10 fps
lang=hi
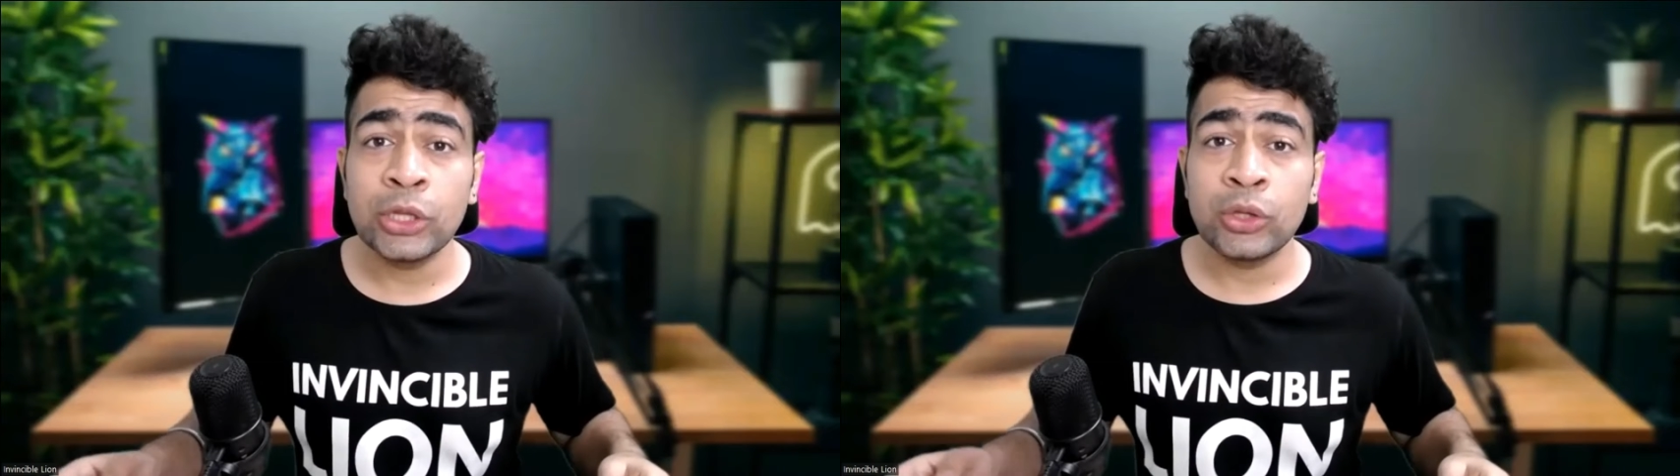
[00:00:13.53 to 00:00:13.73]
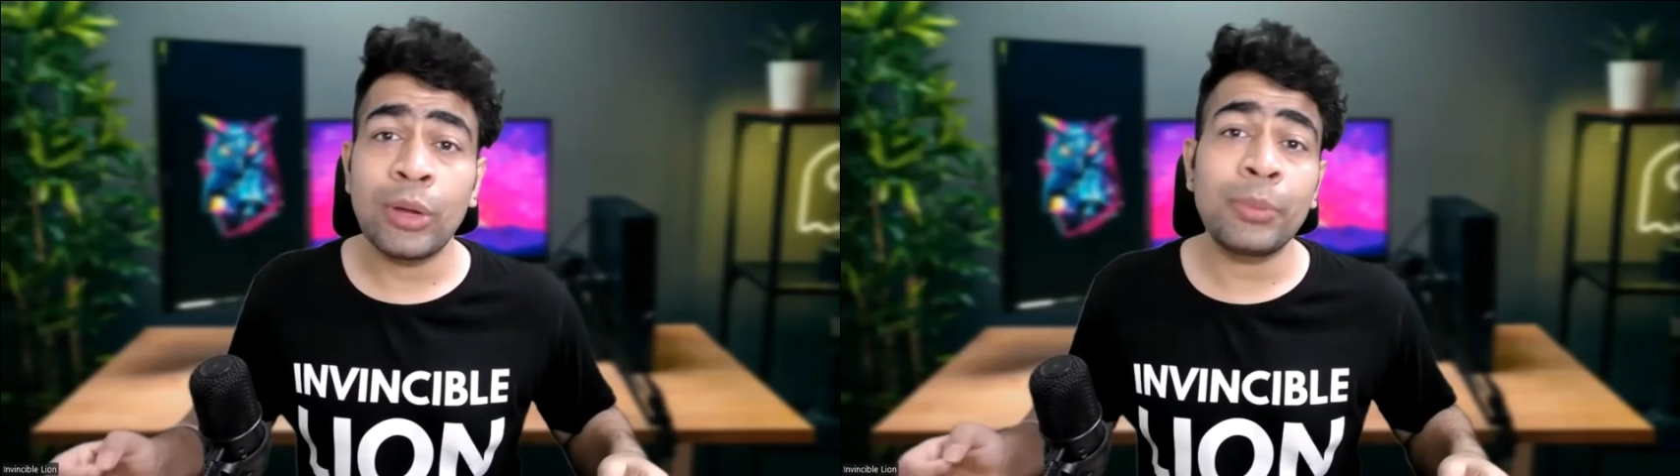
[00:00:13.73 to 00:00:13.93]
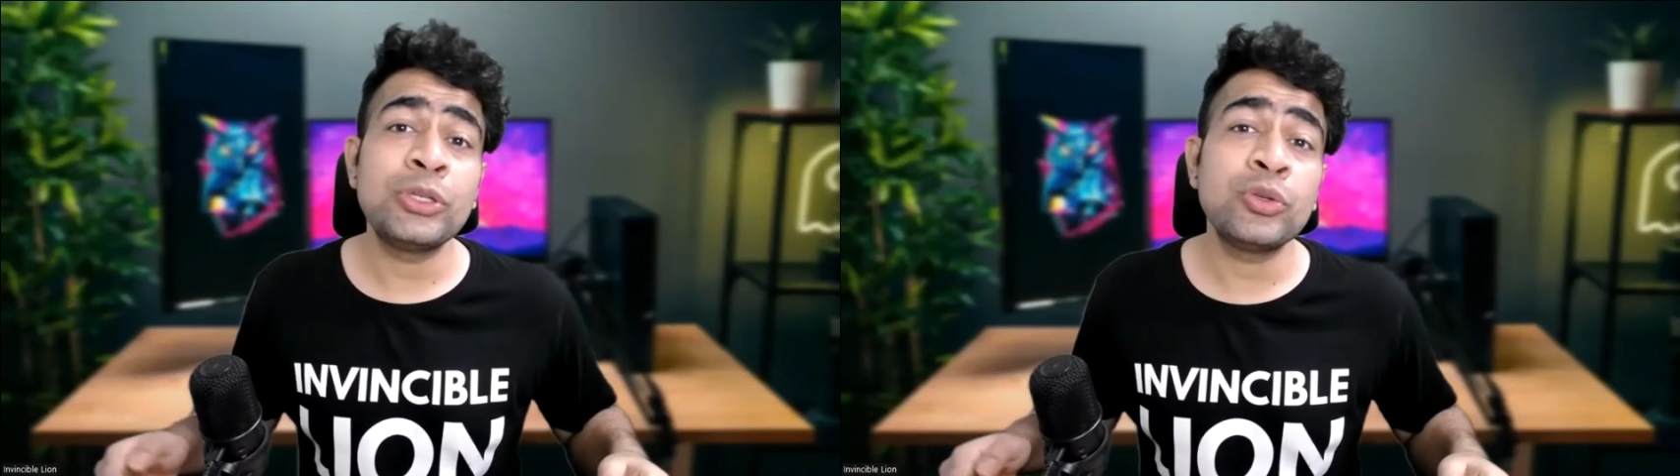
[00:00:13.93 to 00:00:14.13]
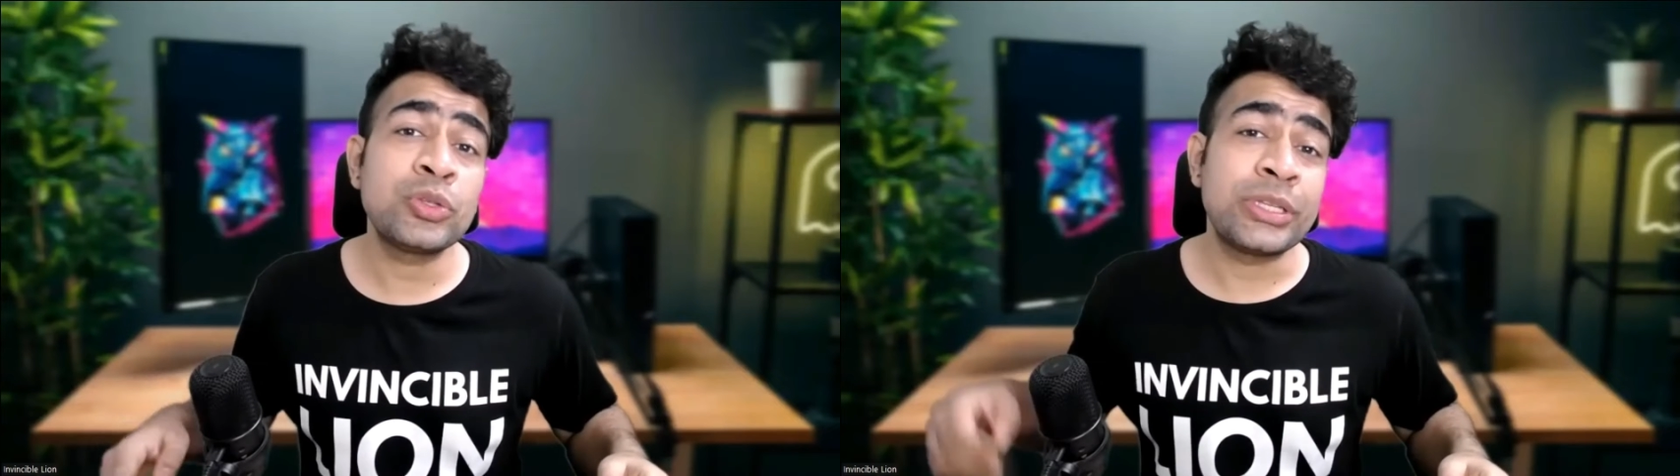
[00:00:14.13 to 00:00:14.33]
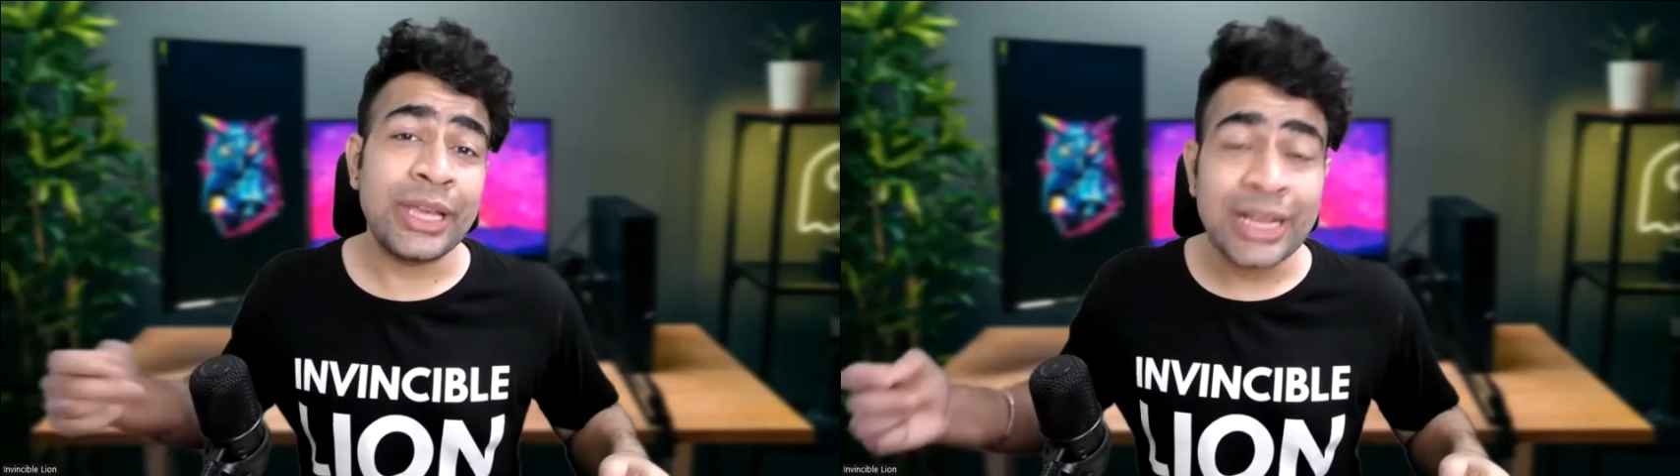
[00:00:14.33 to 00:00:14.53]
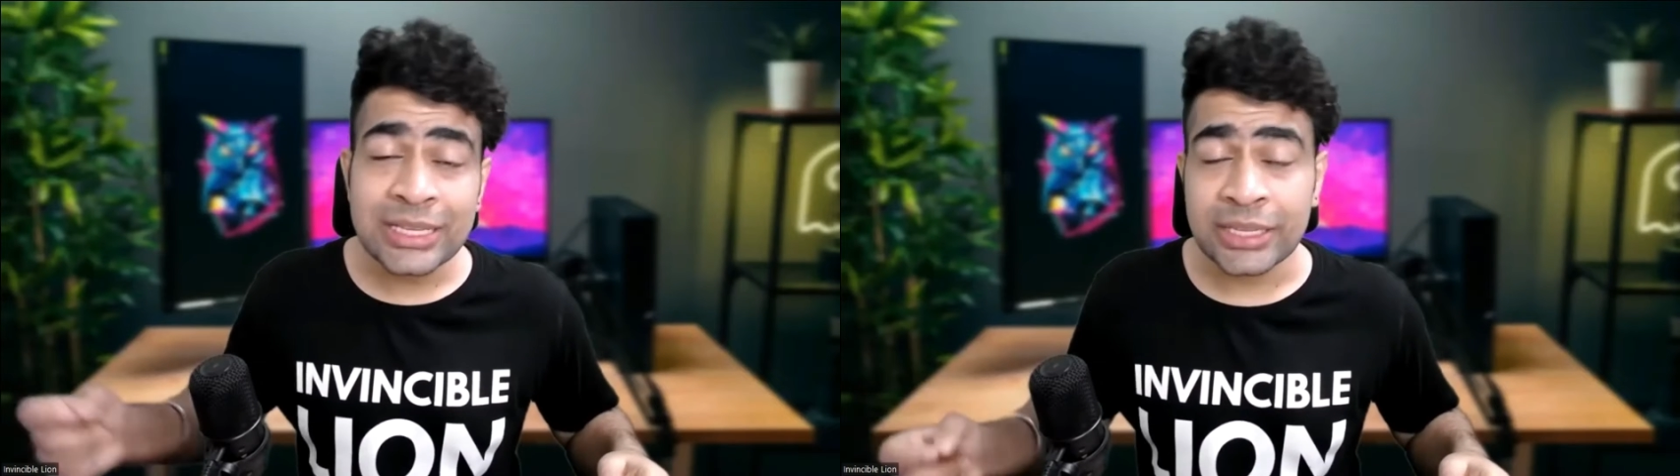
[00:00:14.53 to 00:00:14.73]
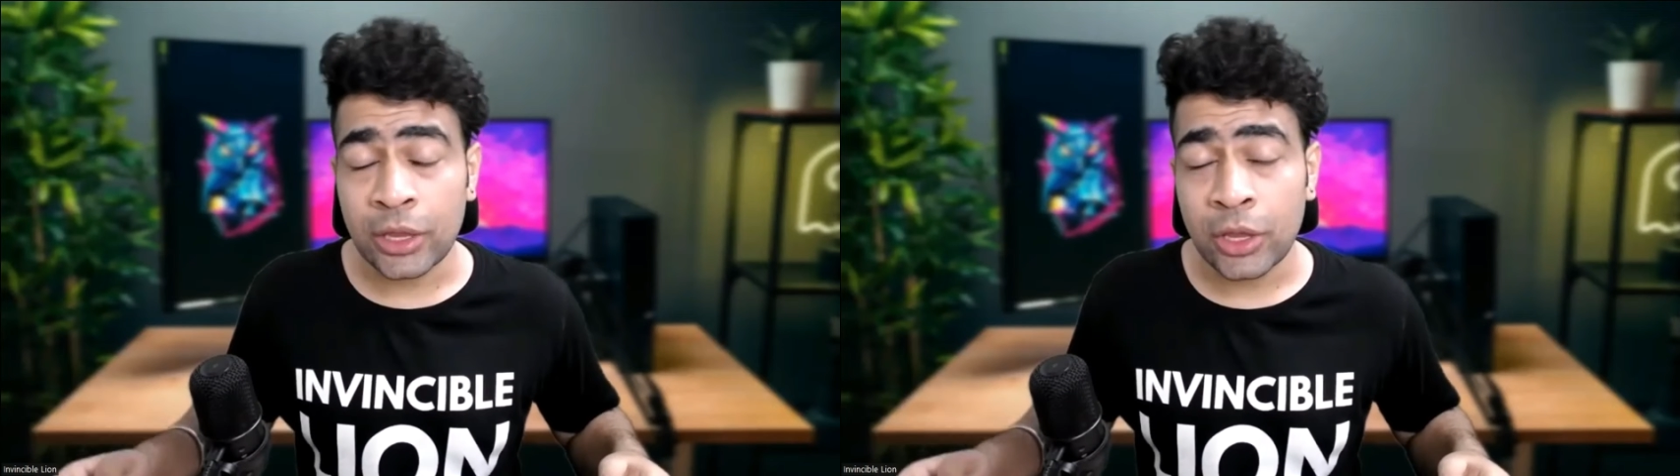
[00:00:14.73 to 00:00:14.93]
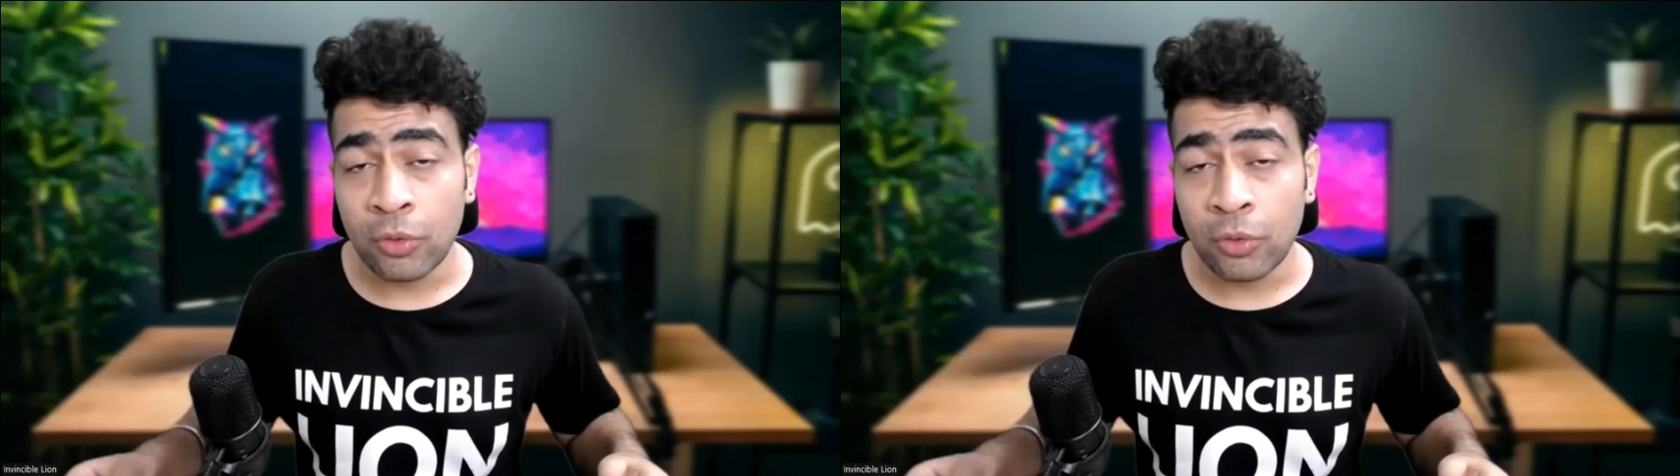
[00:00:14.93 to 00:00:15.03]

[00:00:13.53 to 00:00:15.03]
तो आपकी जो सेल्स है